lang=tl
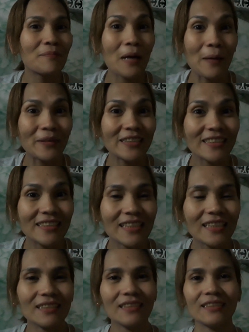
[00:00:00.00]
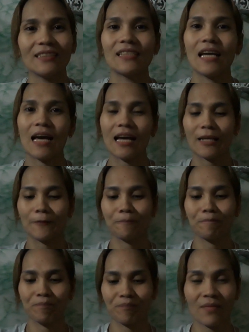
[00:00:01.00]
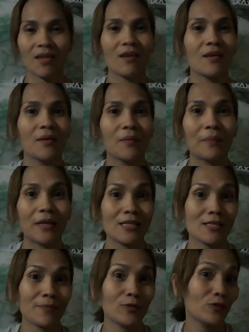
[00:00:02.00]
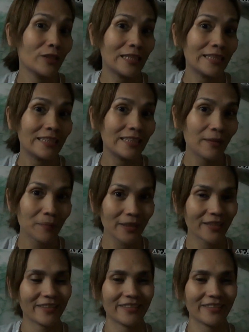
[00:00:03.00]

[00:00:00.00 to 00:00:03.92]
Mamet's Chance at para sa pauna nating topic